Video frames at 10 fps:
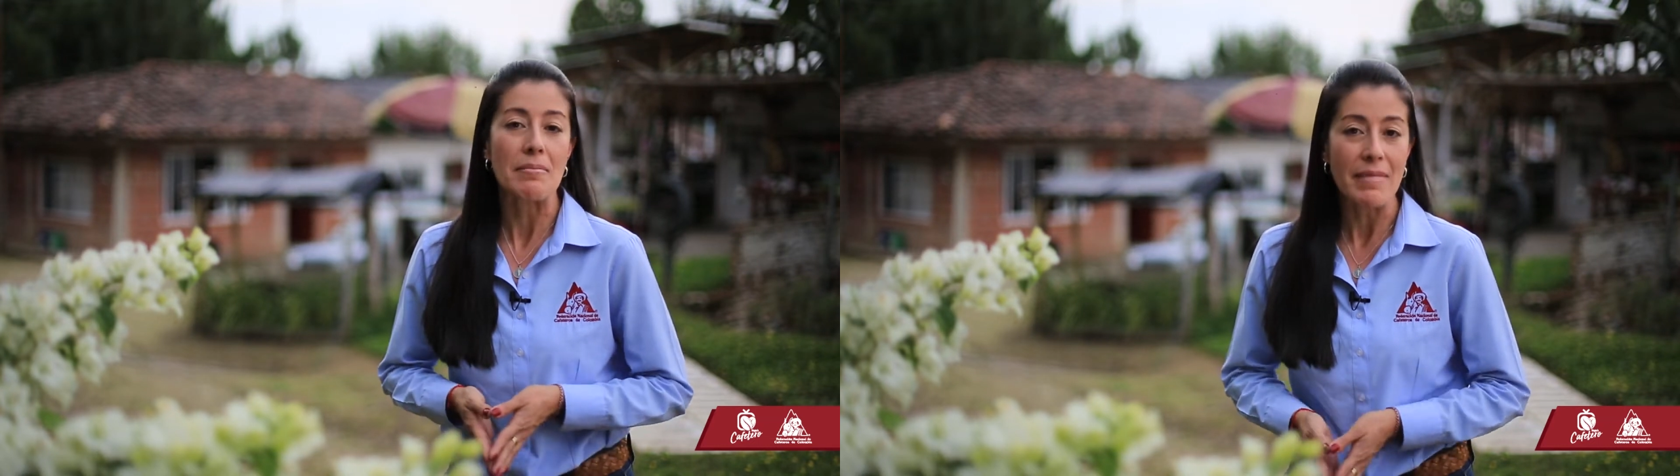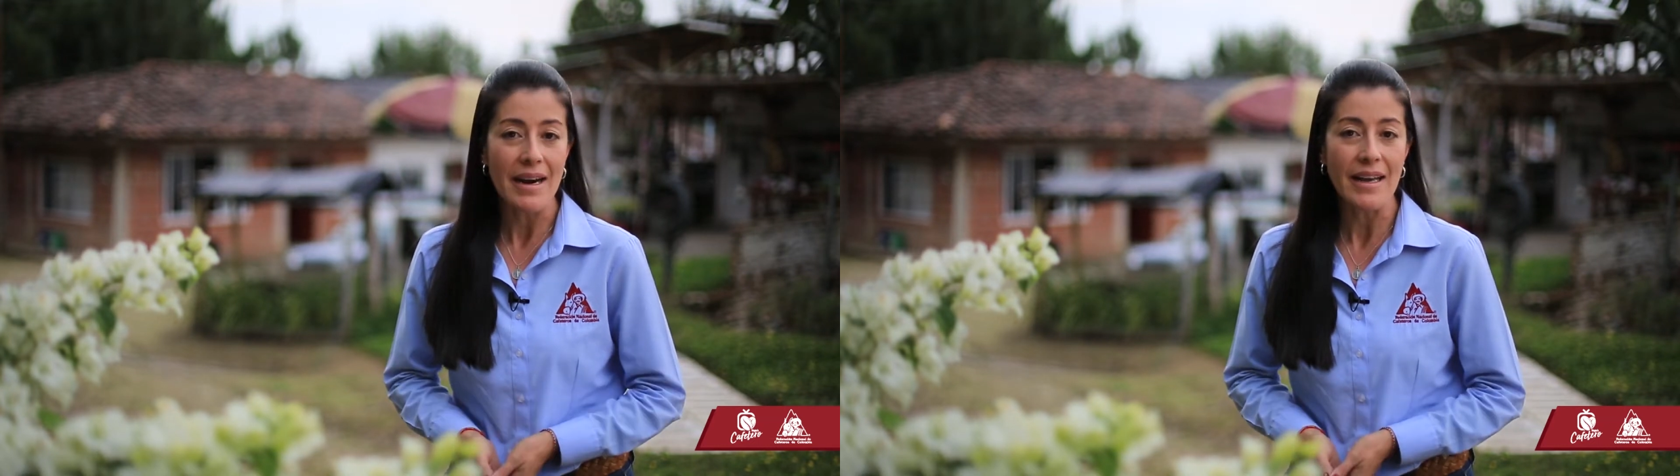
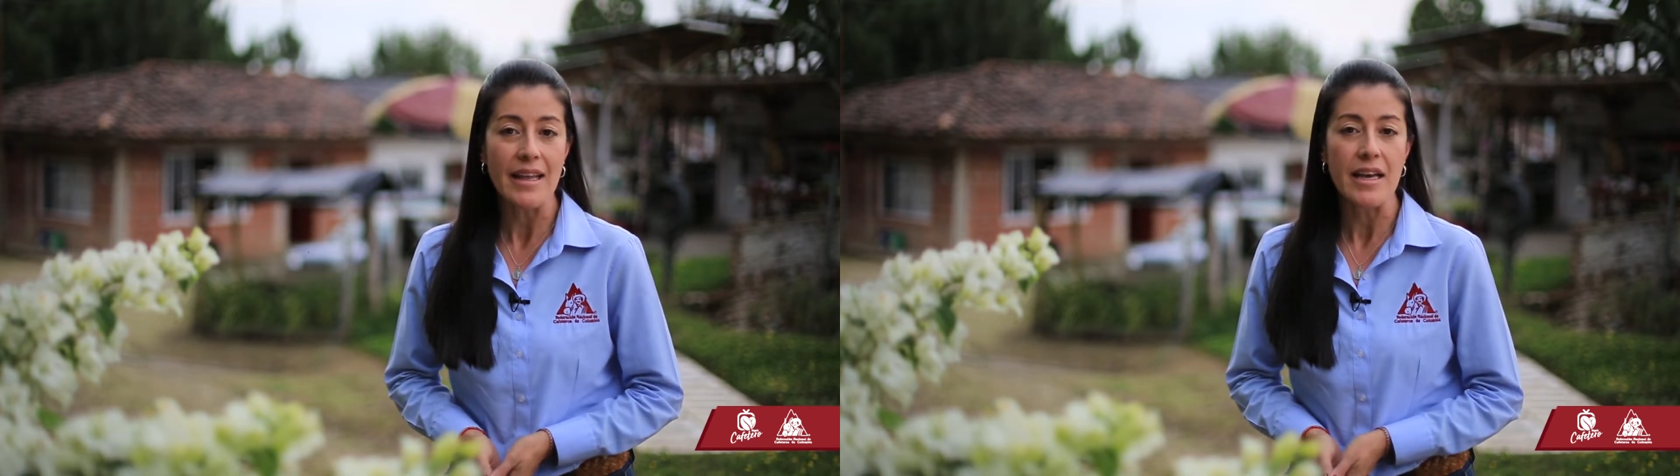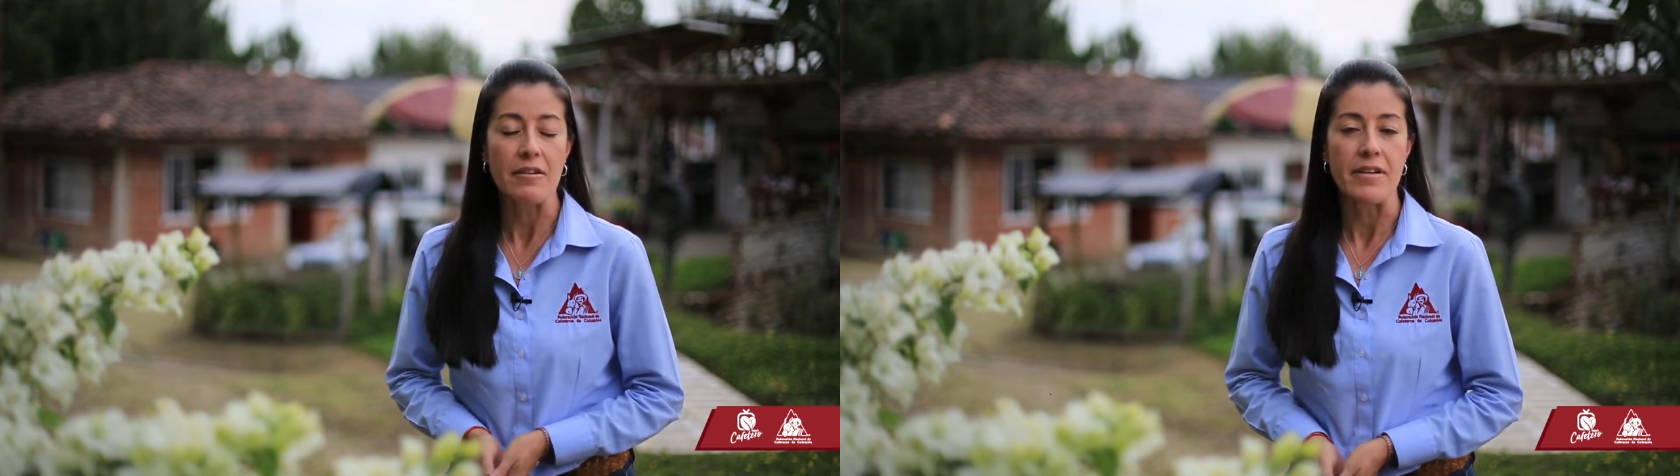marca
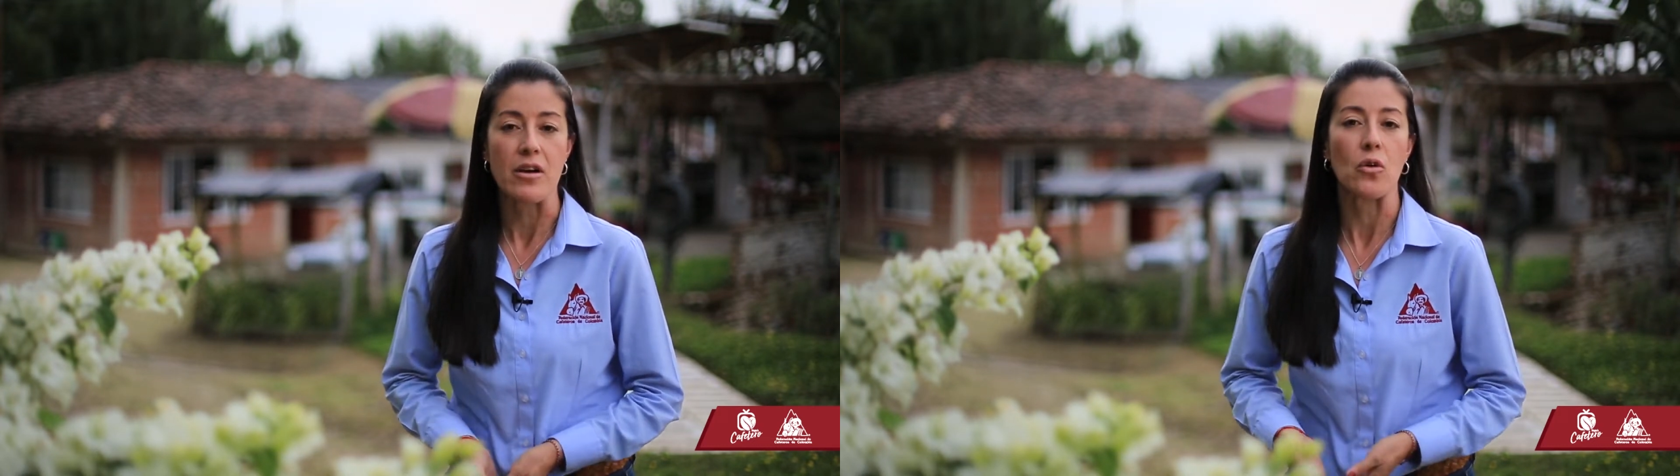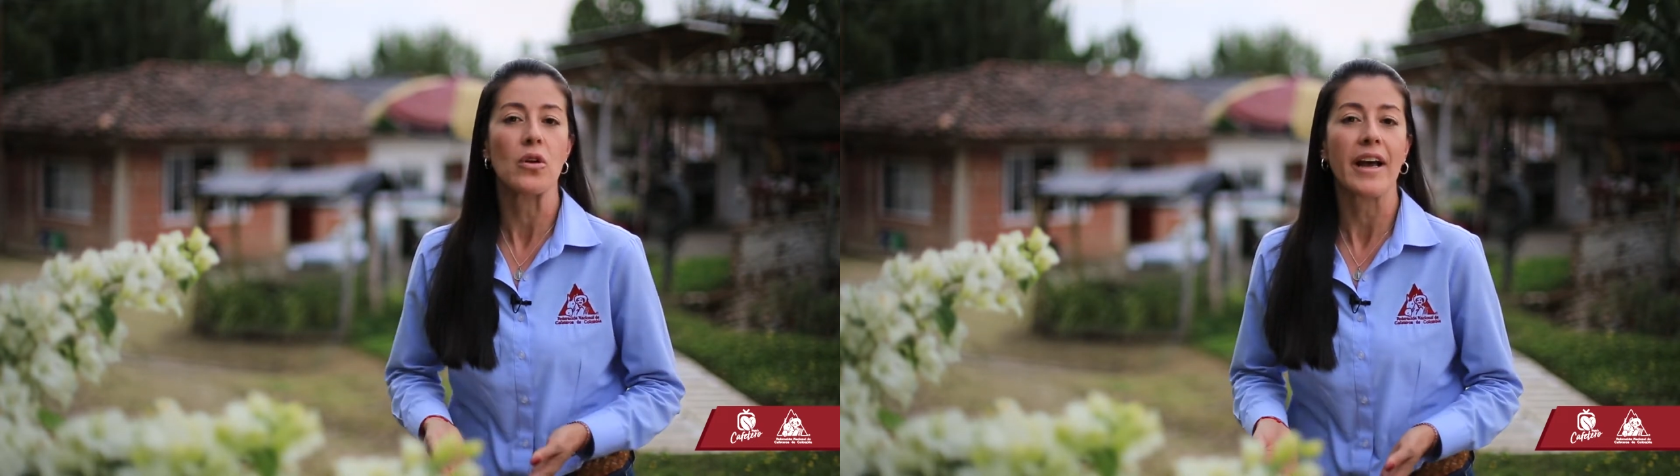de café
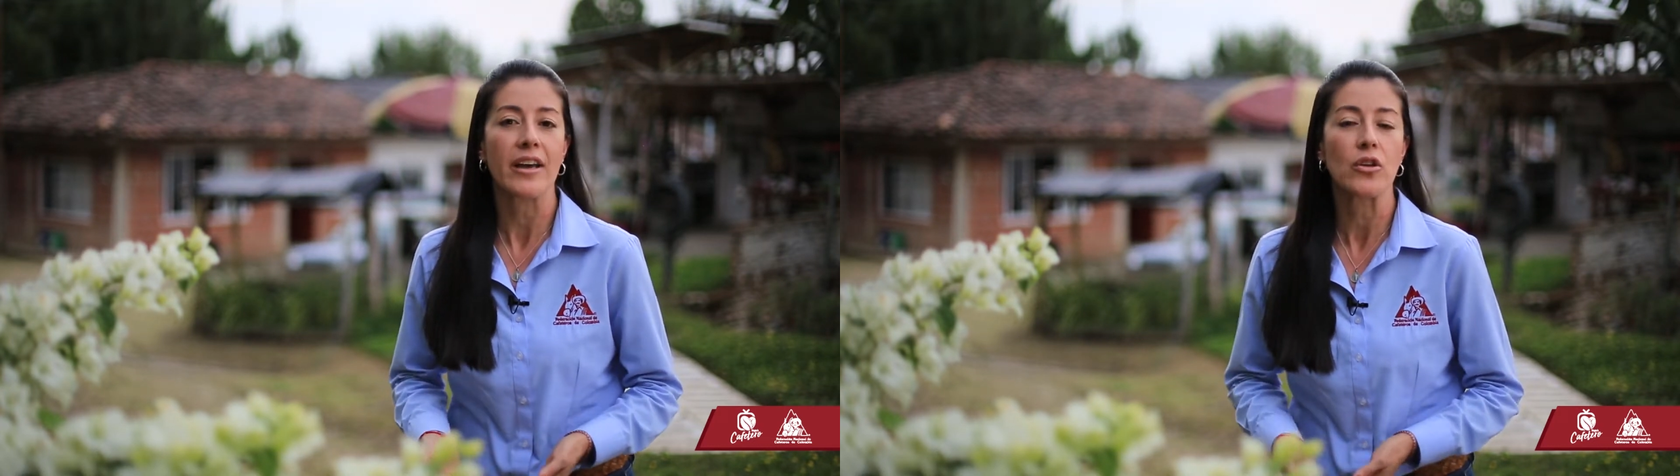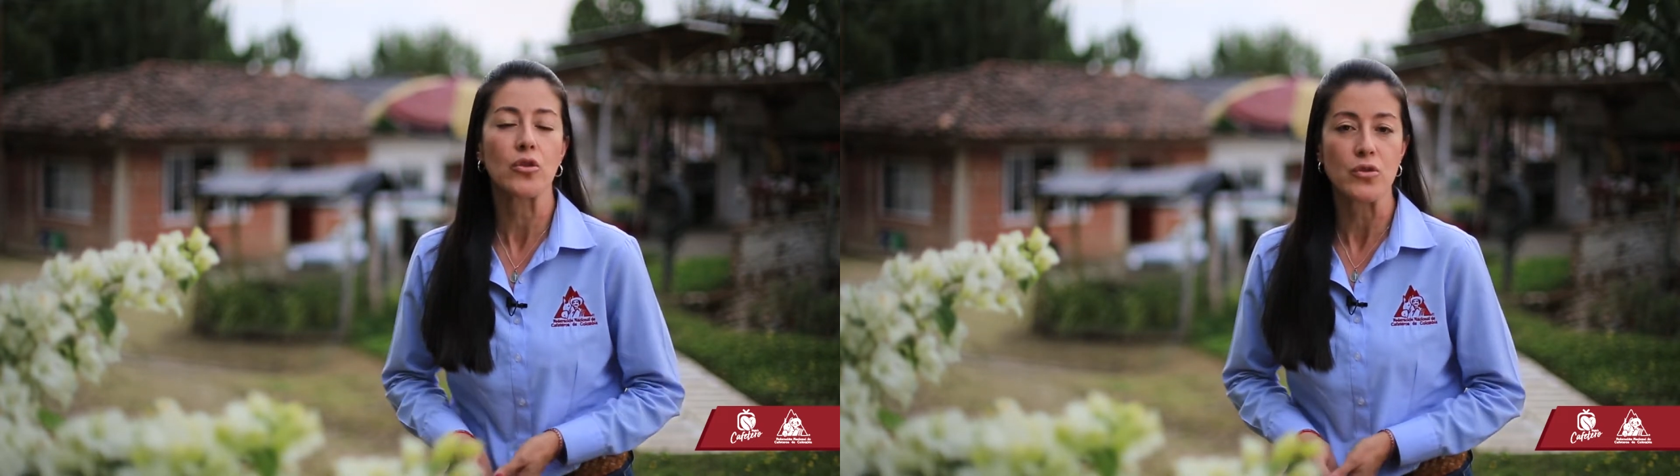con la que don